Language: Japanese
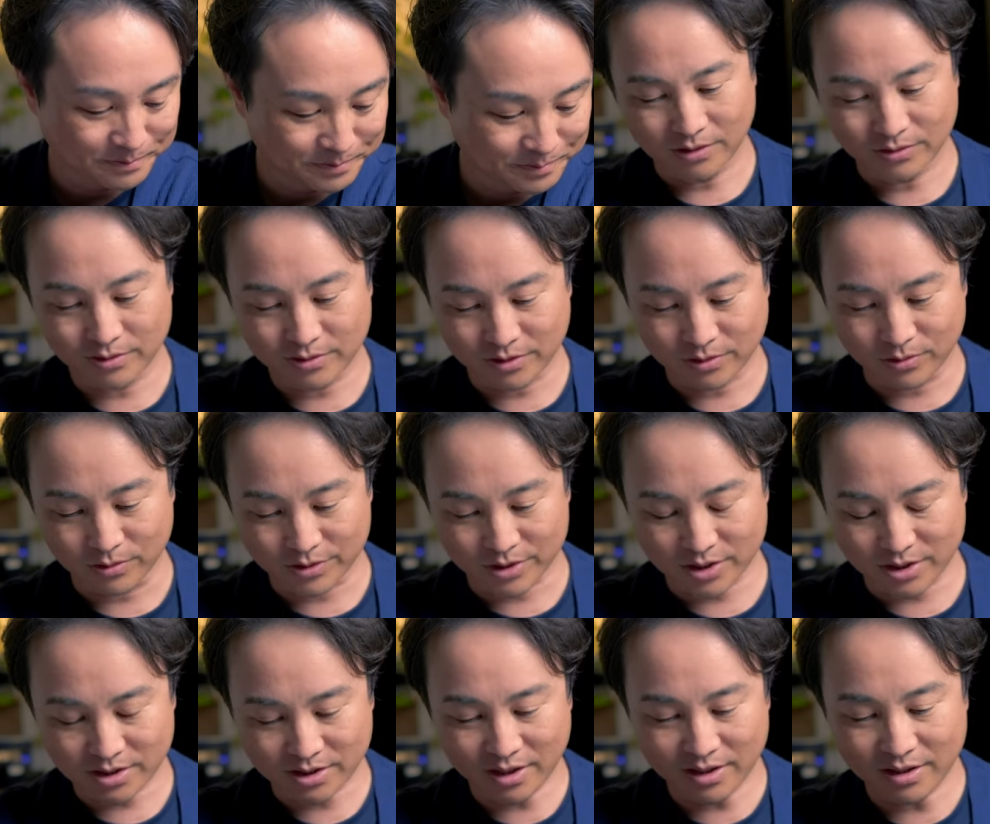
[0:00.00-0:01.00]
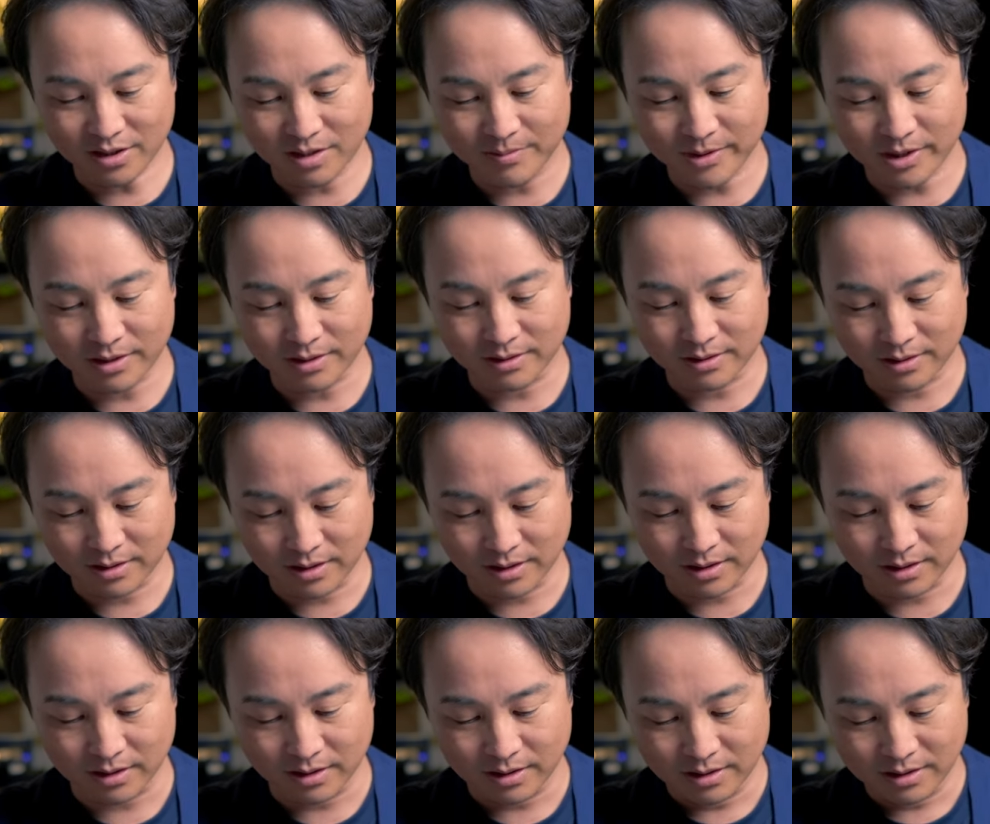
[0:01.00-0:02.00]
あとですね、こうちっちゃいカメラっ
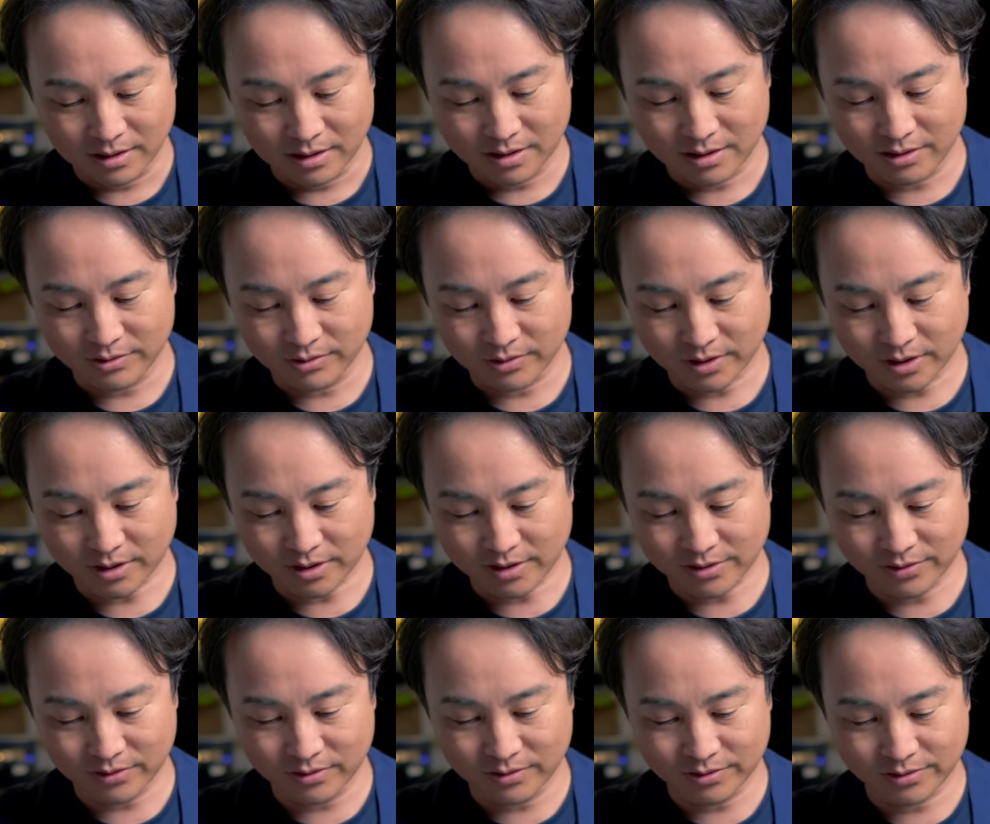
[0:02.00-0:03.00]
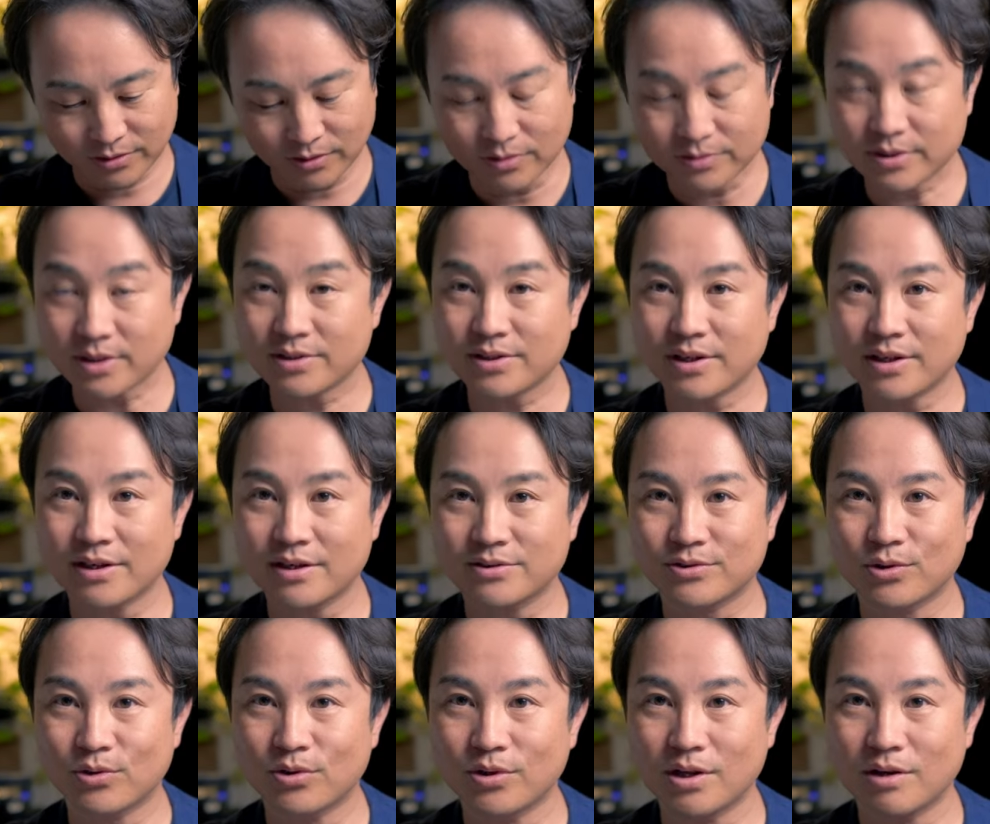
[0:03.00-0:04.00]
てあの大体その操作性が
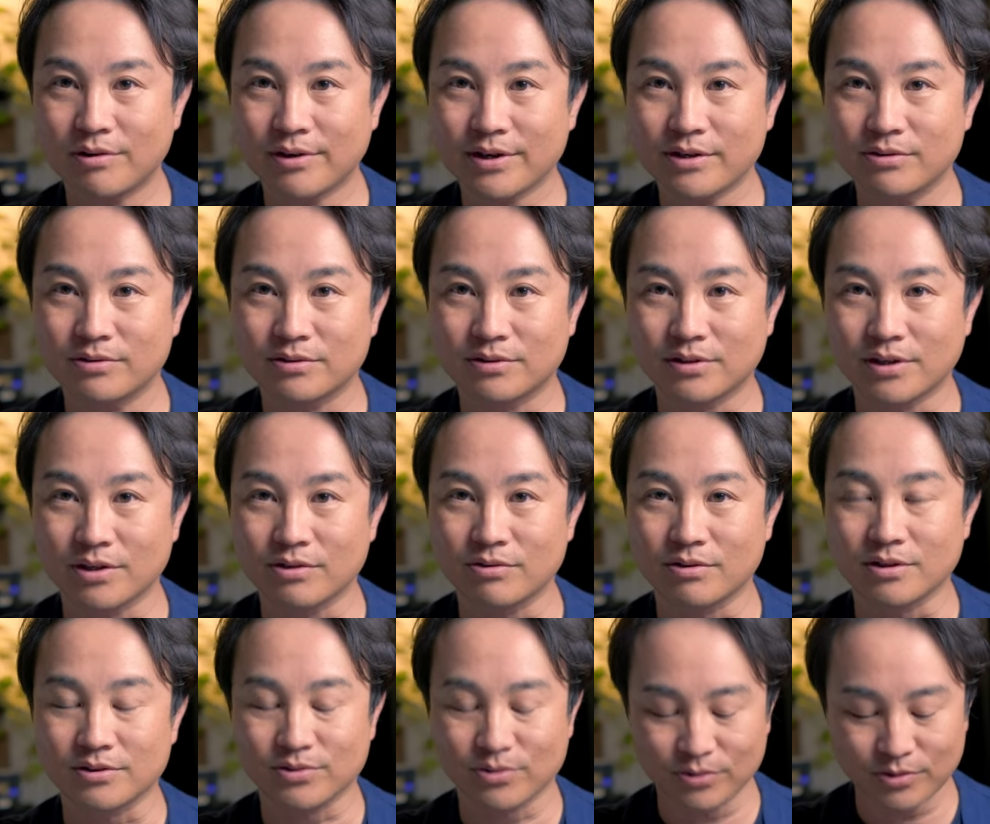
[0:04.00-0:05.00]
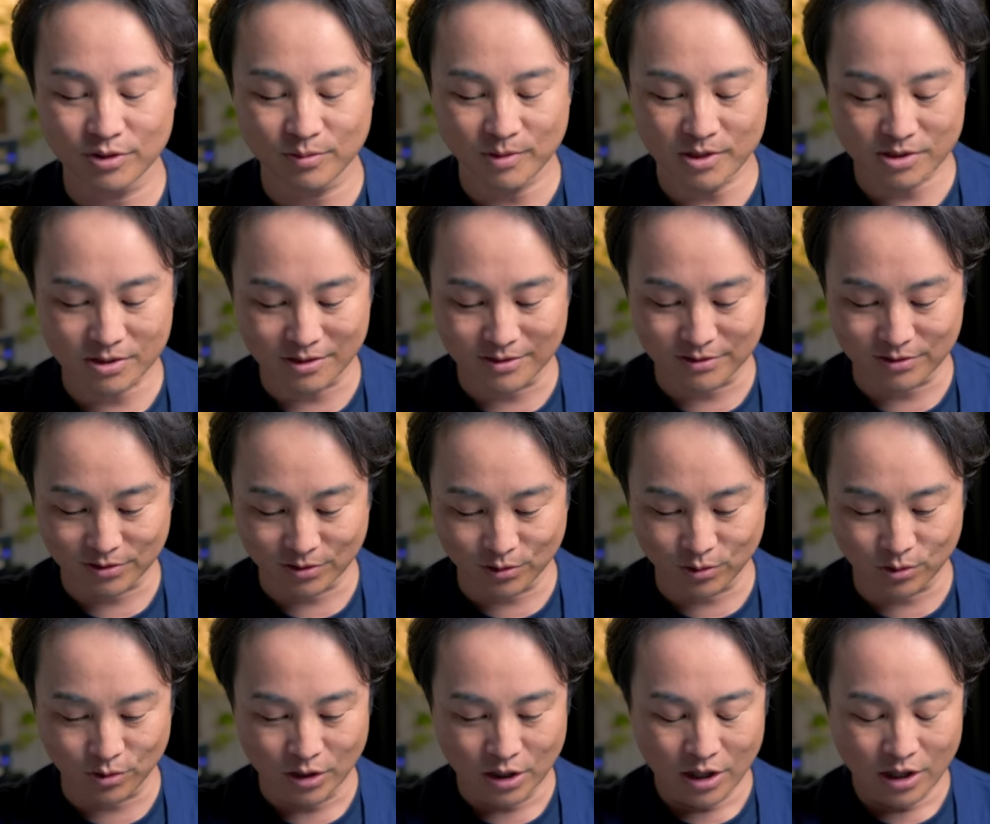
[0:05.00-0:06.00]
損なわれるっていうか、そういうイメージがあるんですけ
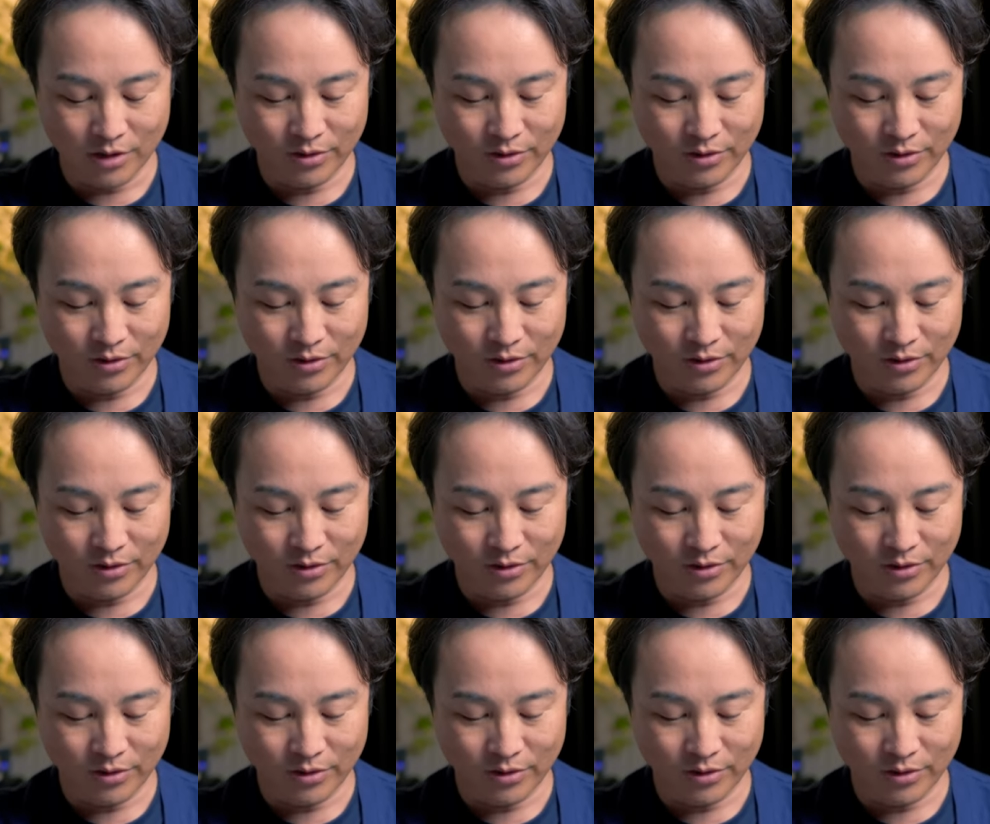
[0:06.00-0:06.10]
ど、